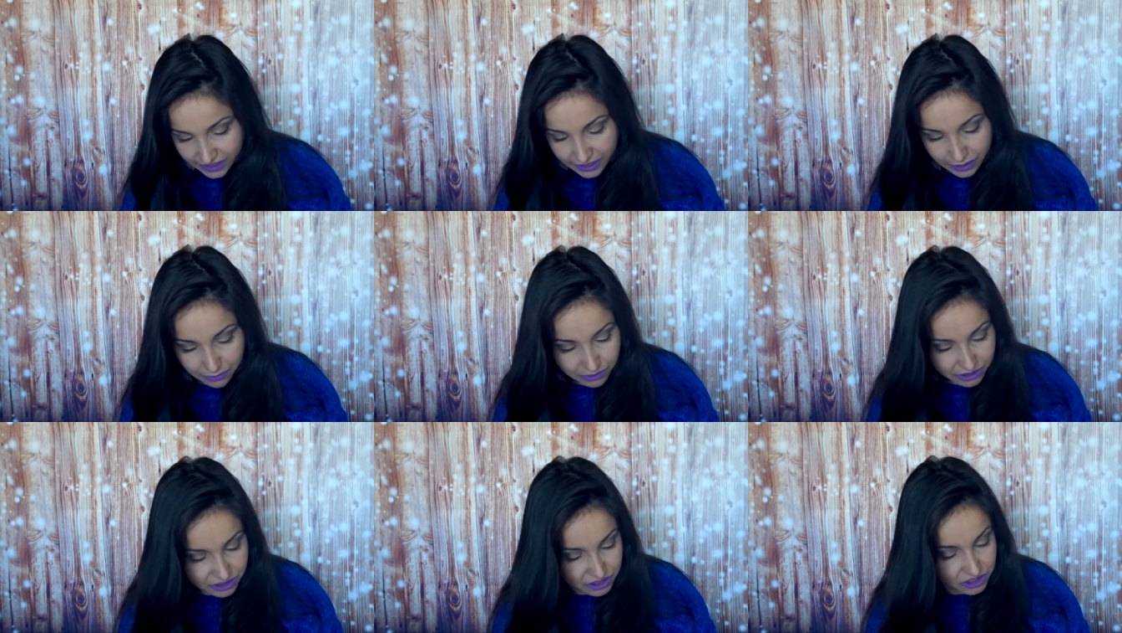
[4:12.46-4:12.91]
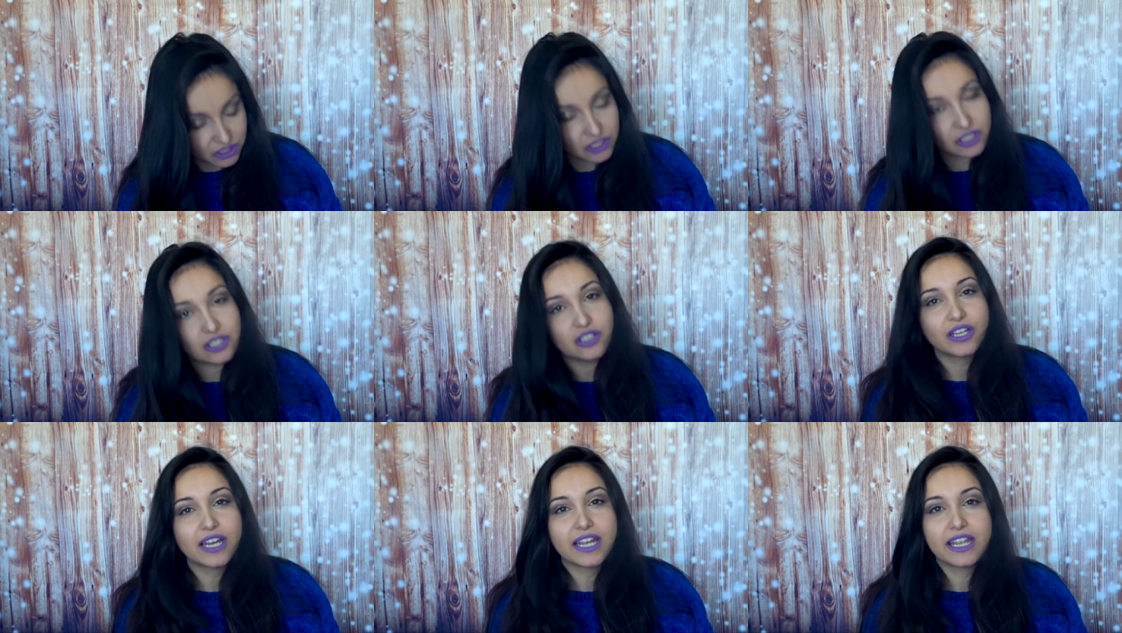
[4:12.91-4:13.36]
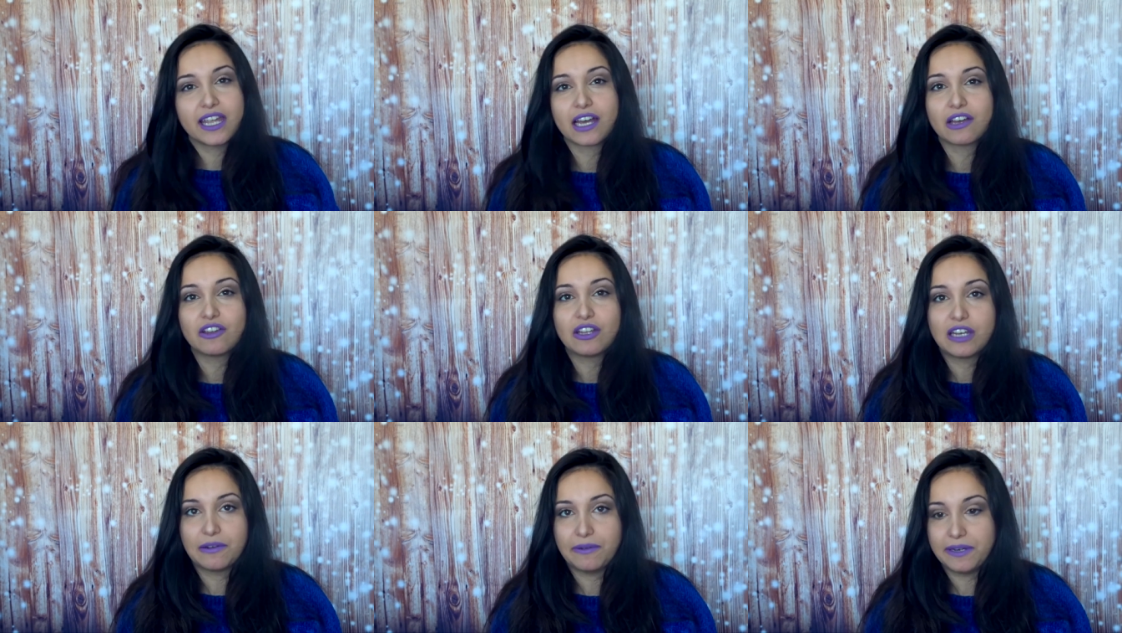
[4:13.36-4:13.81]
Y bueno, esto es lo que ha
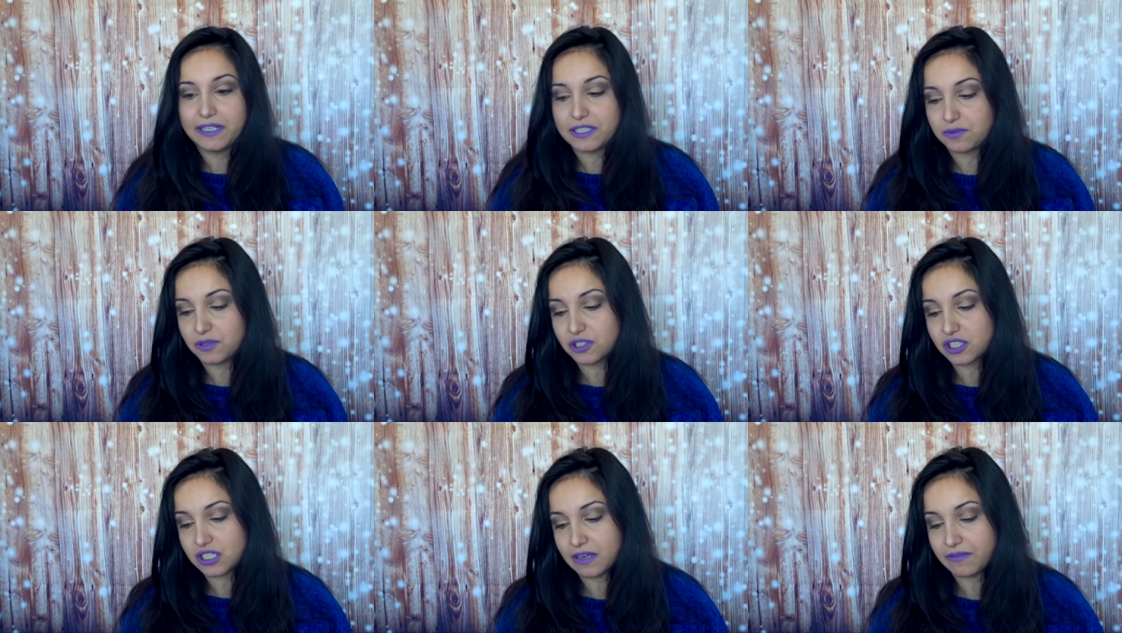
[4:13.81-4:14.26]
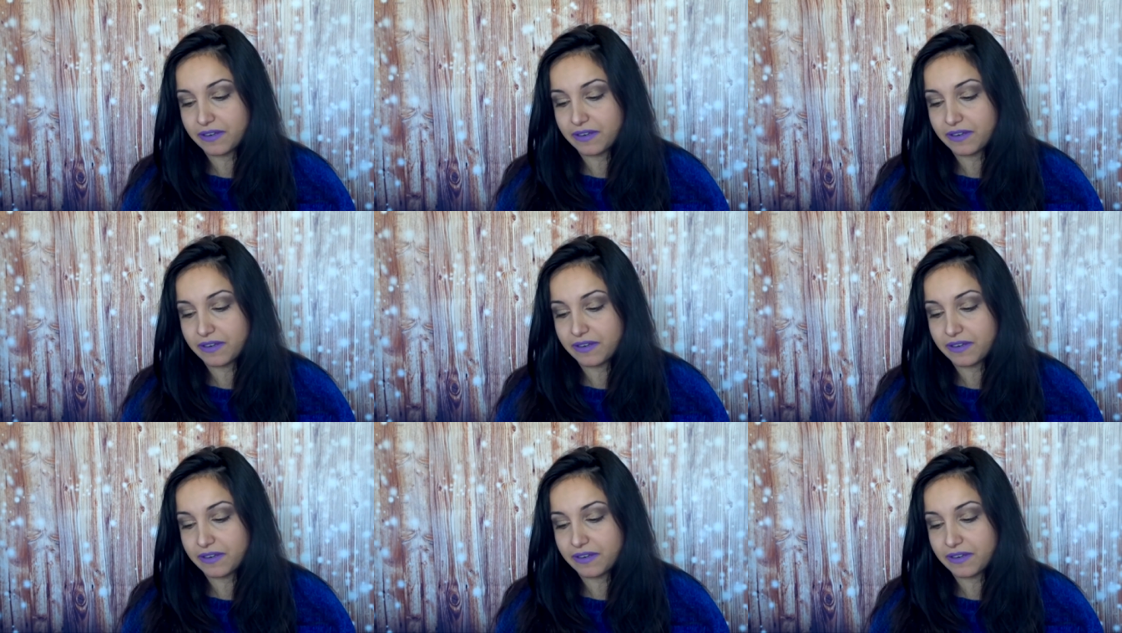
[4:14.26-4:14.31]
llegado en la Birchbox.